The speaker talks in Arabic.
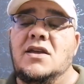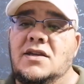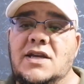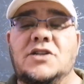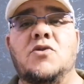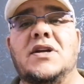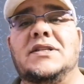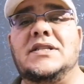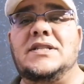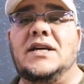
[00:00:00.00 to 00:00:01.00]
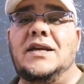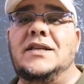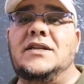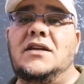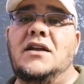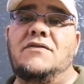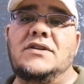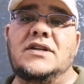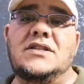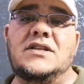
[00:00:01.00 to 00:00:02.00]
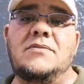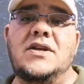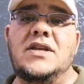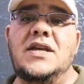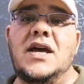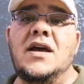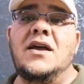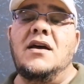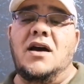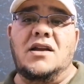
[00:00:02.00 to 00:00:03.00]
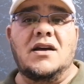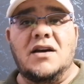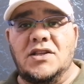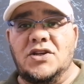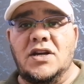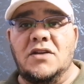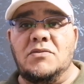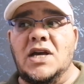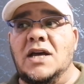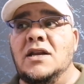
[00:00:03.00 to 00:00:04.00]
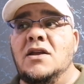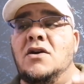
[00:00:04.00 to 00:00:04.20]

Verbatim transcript: يجب أن تستغل تلك الفترة الزمنية على قدر الإمكان